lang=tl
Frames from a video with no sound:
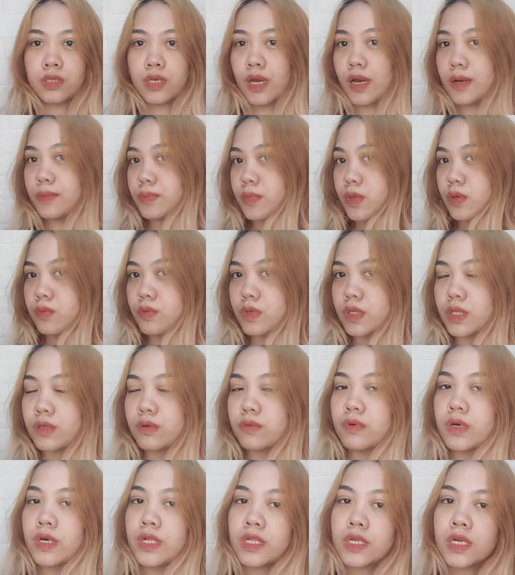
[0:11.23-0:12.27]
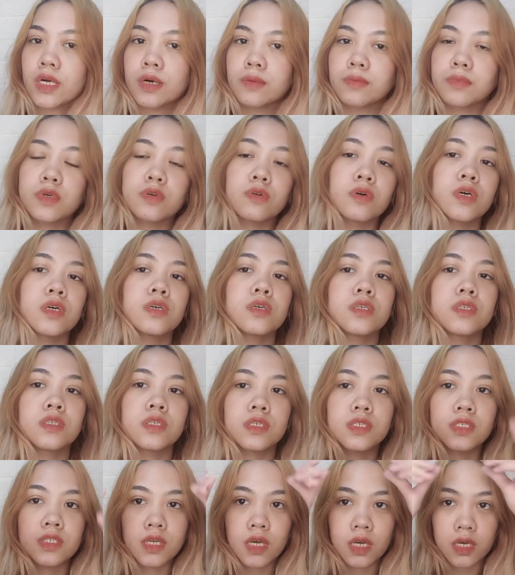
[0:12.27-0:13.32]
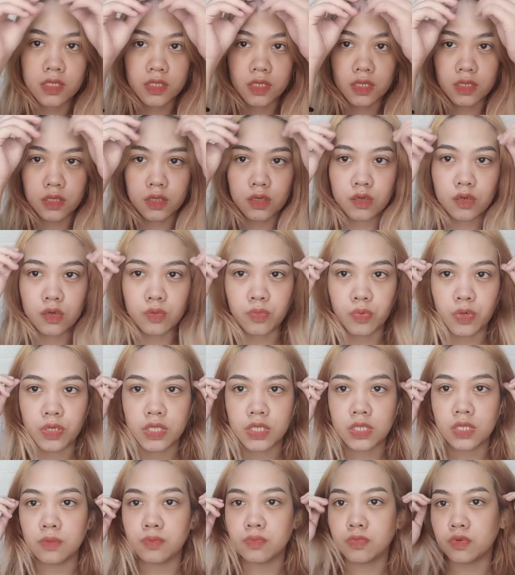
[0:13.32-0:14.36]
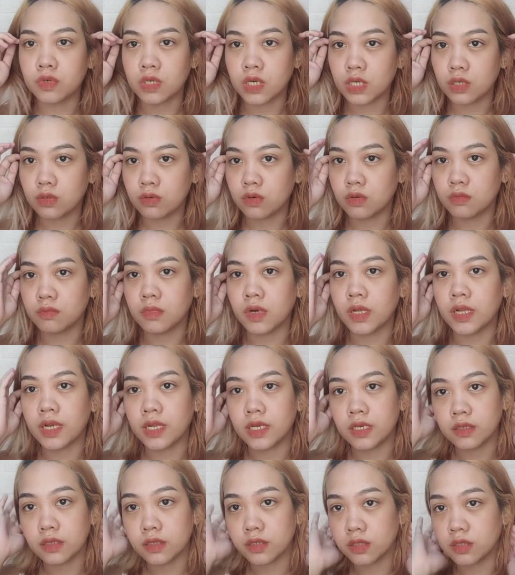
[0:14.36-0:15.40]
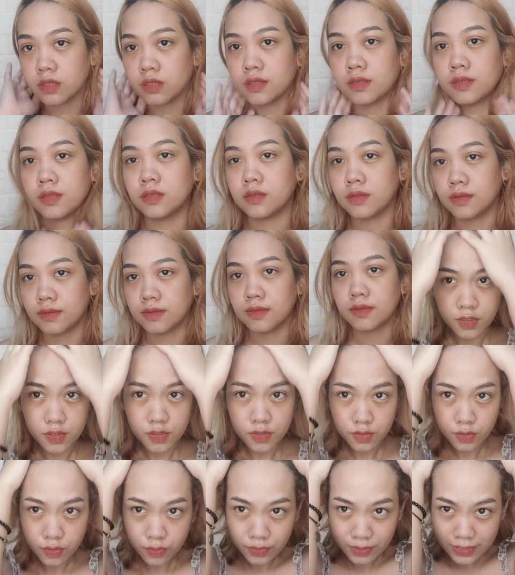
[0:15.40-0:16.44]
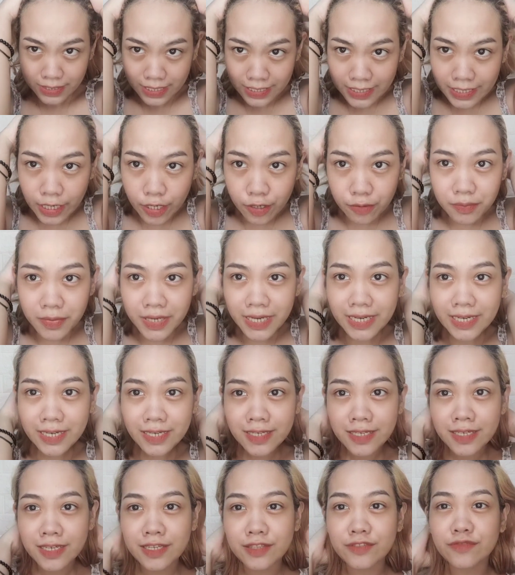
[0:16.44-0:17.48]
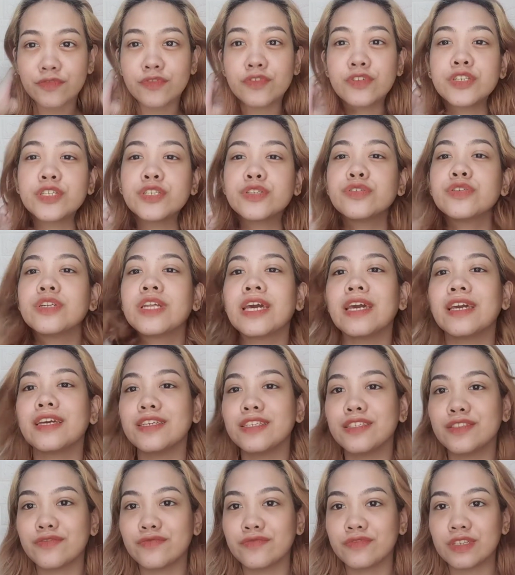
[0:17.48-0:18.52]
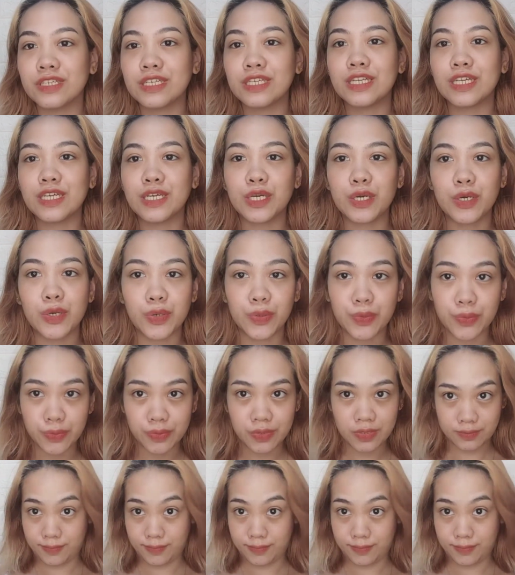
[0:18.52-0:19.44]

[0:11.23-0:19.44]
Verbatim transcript: nga po, wini-welcome ko kayo sa channel ko. Pwede na po kayong umalis. So, hindi kayo maiinggit for today's video.